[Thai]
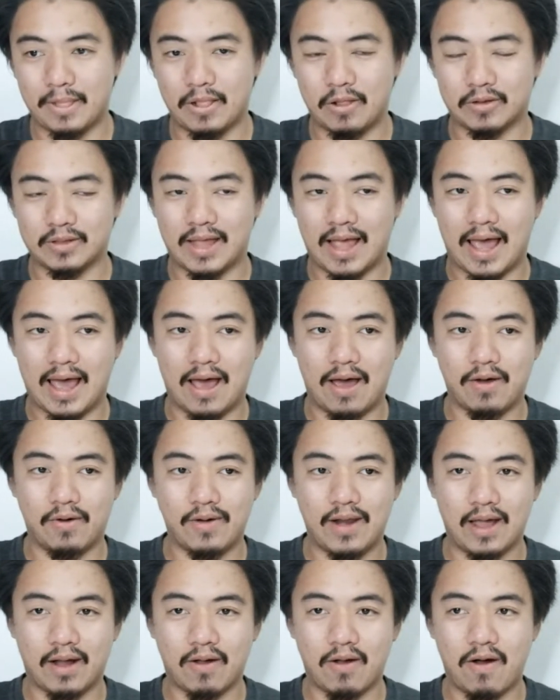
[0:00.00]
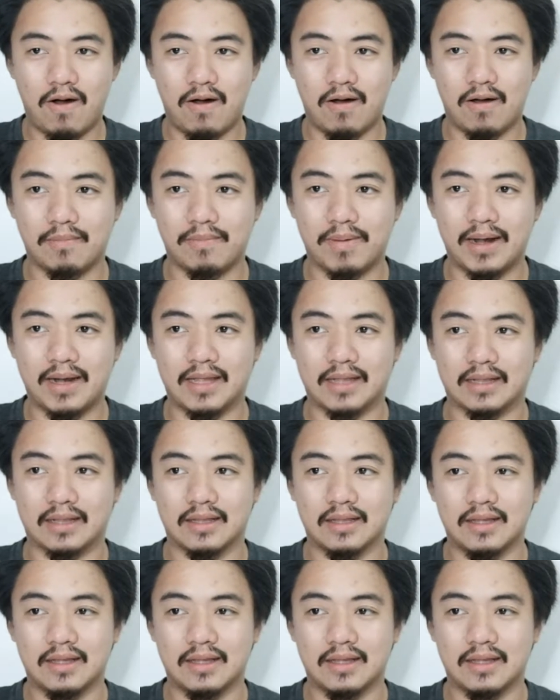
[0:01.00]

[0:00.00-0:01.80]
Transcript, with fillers: รองเท้าและก็ผลิต